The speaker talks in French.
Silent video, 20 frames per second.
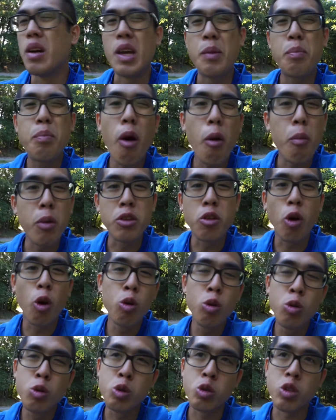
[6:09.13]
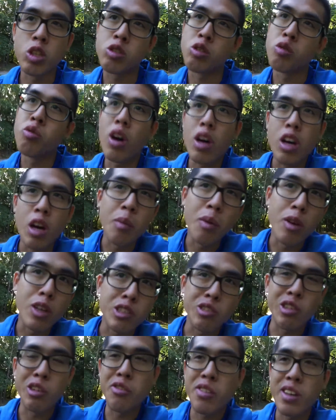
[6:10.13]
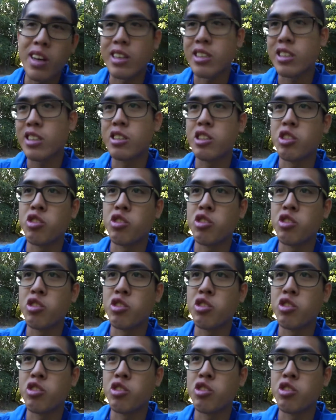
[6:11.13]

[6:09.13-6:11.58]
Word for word: et pas en mode relou, tu vois. Je vais voir comment je vais faire.